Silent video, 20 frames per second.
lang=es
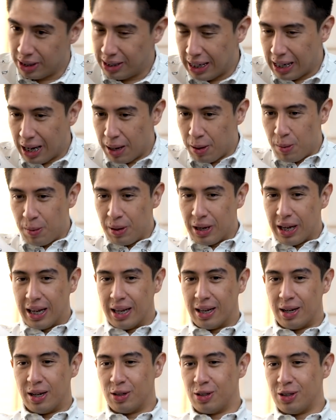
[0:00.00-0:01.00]
está cabrón
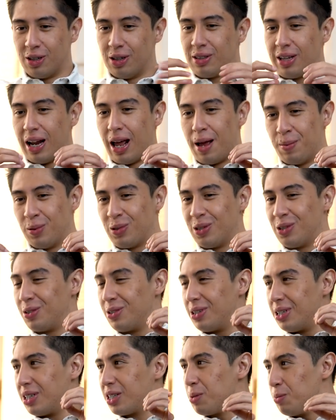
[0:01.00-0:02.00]
porque los dos los traemos,
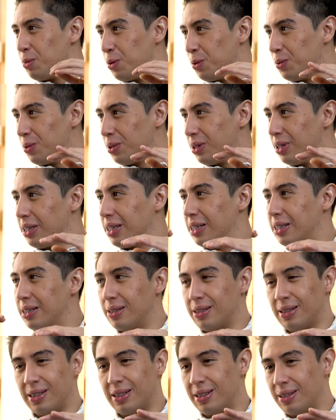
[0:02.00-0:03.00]
entonces es como un.
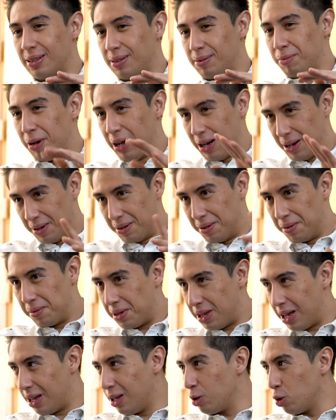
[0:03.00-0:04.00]
Bueno, con
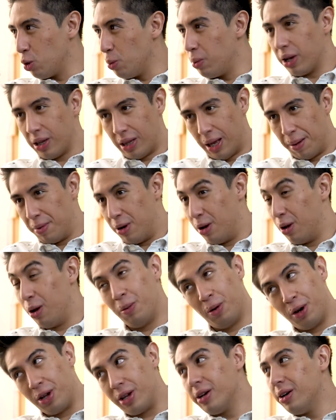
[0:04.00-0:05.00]
cuidado tú, porque también luego
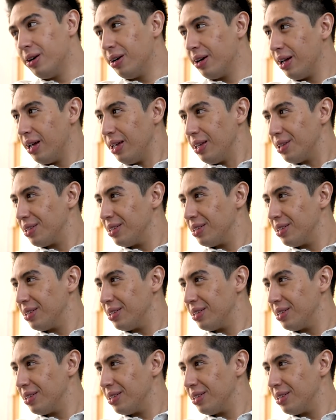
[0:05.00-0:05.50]
voy yo, ¿eh?